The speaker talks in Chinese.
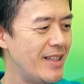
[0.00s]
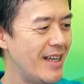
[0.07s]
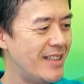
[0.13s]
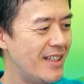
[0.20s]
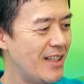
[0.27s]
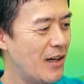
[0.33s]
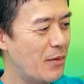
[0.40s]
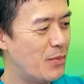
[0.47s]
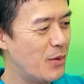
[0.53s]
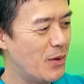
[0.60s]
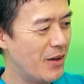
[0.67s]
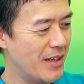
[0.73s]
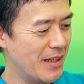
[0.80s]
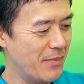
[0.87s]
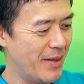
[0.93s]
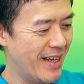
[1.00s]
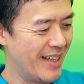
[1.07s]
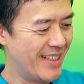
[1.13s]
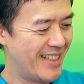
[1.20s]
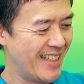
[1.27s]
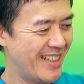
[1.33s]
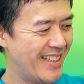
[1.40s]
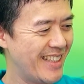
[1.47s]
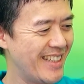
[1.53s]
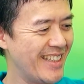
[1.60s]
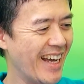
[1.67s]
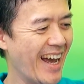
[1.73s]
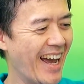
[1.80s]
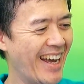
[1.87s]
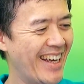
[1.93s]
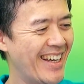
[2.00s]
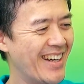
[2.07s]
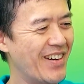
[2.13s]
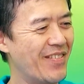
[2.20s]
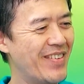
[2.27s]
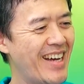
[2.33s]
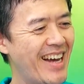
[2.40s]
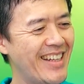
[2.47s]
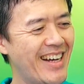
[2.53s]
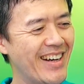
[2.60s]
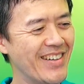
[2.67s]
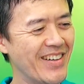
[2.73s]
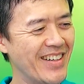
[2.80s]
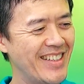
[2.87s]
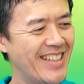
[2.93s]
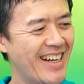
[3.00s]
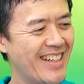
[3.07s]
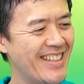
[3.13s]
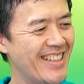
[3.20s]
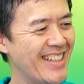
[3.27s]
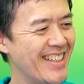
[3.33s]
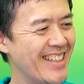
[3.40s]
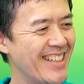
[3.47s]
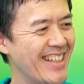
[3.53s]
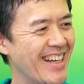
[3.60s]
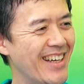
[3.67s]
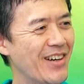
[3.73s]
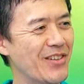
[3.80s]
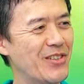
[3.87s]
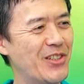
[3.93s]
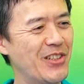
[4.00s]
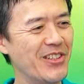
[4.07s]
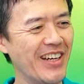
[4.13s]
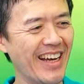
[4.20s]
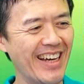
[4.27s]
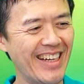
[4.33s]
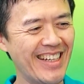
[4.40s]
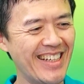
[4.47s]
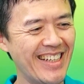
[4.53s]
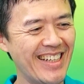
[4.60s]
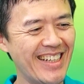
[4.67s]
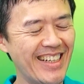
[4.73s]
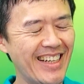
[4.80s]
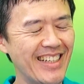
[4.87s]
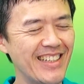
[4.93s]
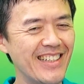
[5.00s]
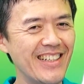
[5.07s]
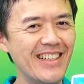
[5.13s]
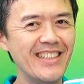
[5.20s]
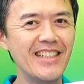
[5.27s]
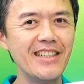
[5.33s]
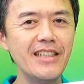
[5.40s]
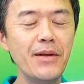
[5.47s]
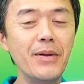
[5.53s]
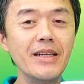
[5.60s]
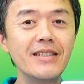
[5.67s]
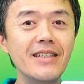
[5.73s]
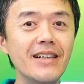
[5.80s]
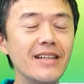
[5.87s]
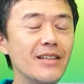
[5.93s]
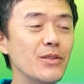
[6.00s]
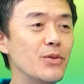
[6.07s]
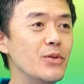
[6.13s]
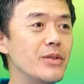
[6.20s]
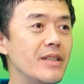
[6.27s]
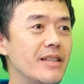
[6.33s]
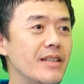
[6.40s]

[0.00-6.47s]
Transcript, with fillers: 以在清流部落里面，其实你还我们看到有一张很有趣。嗯，其实这本摄影书